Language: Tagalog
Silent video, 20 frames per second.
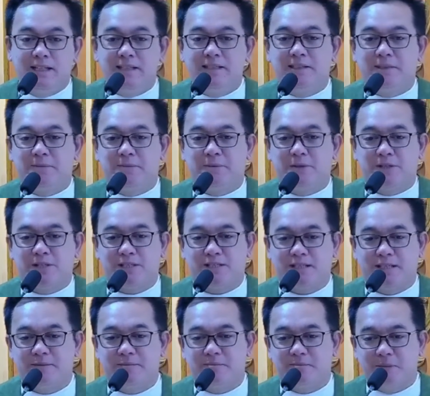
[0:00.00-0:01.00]

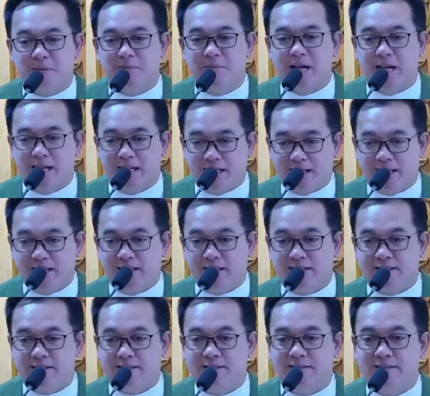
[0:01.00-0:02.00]
90%
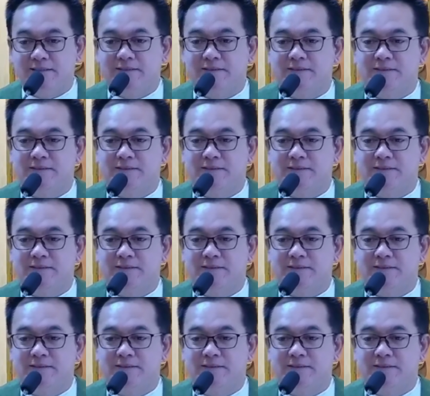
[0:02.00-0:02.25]
babae